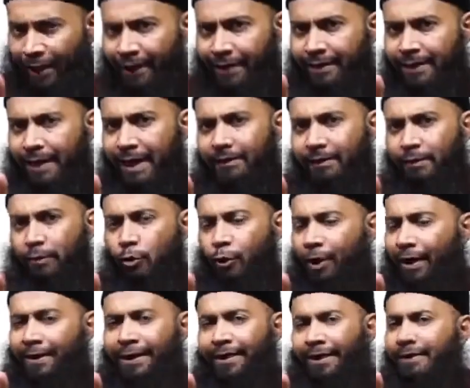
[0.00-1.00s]
bukan yang cantik,
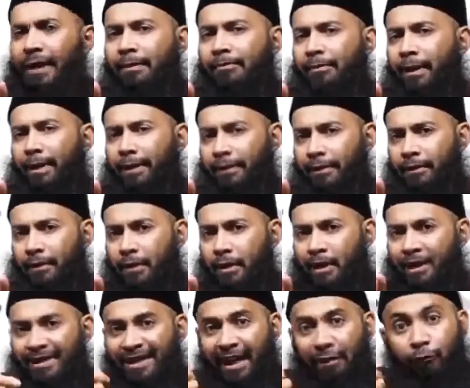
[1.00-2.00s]
bukan yang tampan,
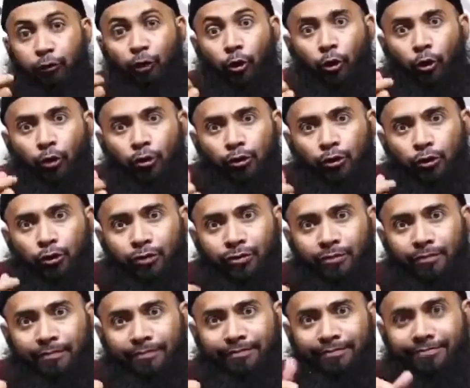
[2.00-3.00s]
yang fulus.